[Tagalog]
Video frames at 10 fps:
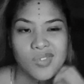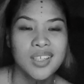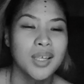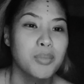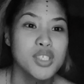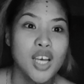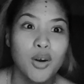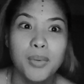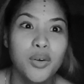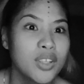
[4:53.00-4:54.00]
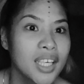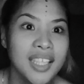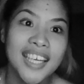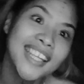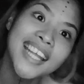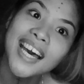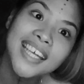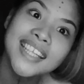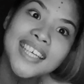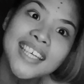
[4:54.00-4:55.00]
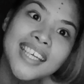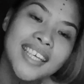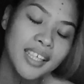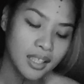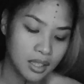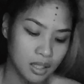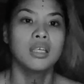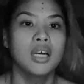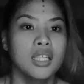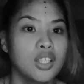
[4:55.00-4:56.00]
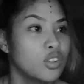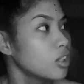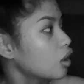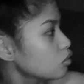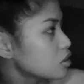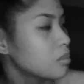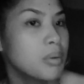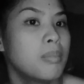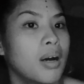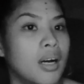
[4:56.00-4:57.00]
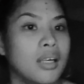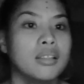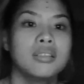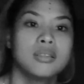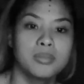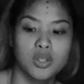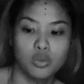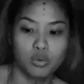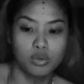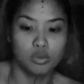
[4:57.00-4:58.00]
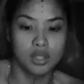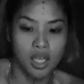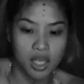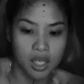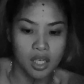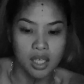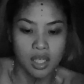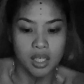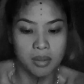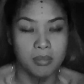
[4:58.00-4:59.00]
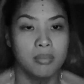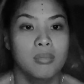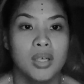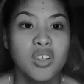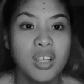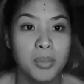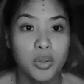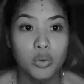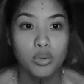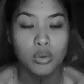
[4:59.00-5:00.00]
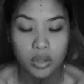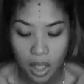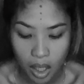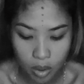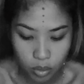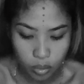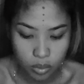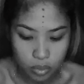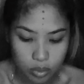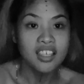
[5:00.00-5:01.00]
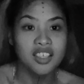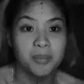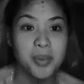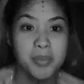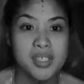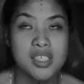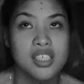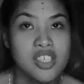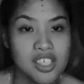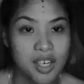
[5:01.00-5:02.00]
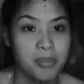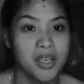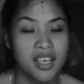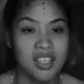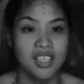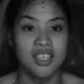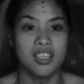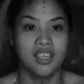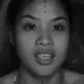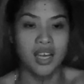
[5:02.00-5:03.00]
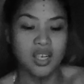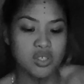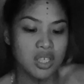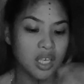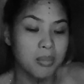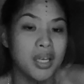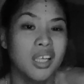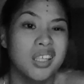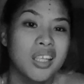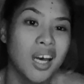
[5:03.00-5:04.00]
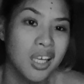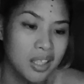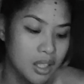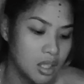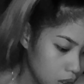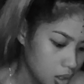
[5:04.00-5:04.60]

Tapos na ako mag-night kay Daddy. Nandito na ako sa baba. Matutulog na. Ay, yun na, matutulog na ako. Nagpamassage kami kanina. Actually, kami lang ni daddy.